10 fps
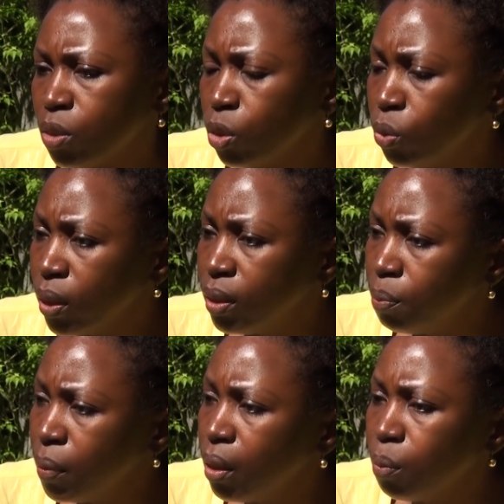Je lui ai
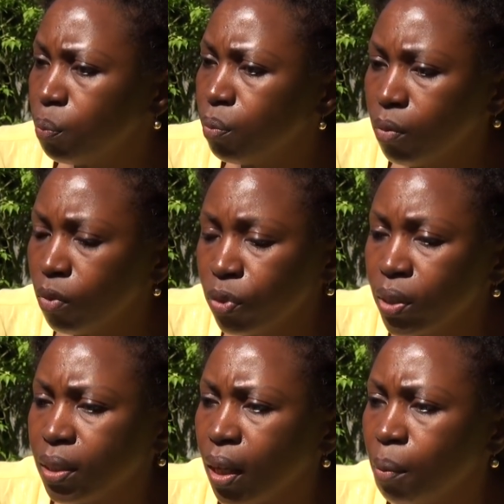dit, mais
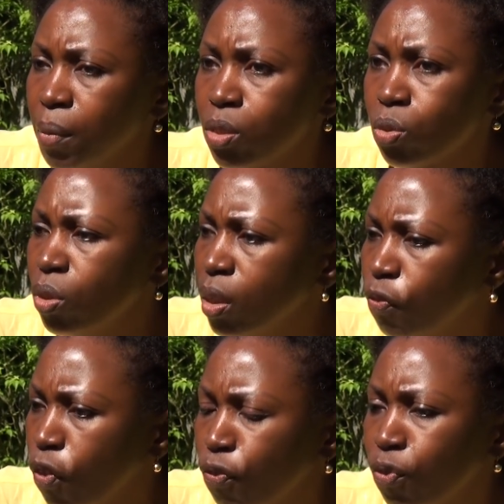vous êtes à la maison, il
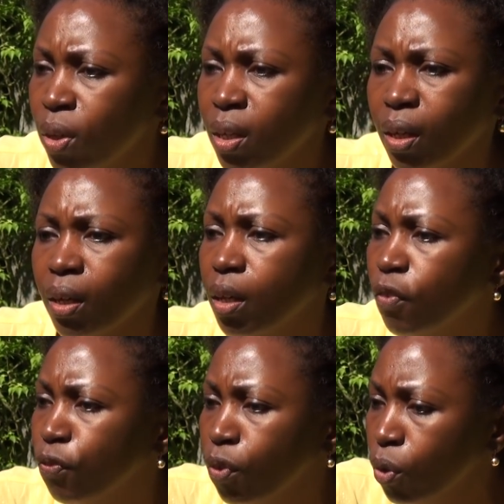faut fuir,
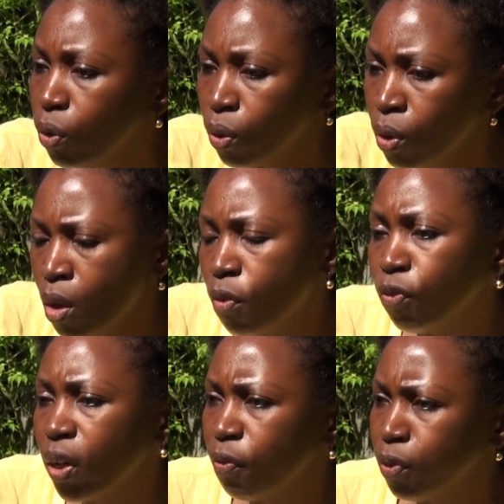il faut
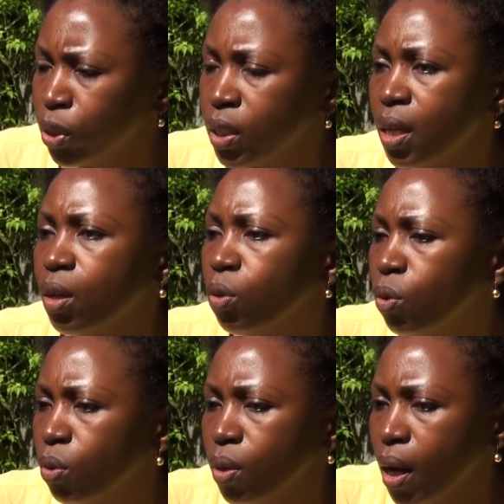vous réfugier
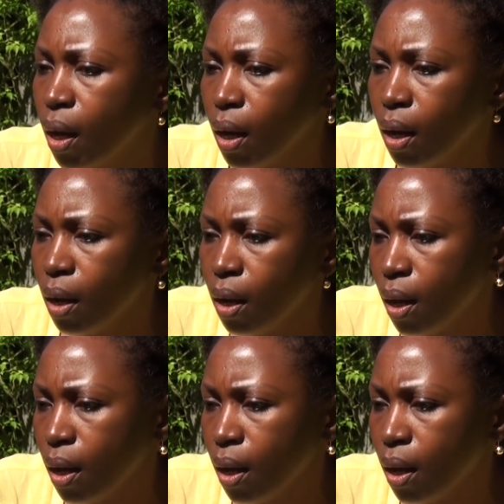au, à,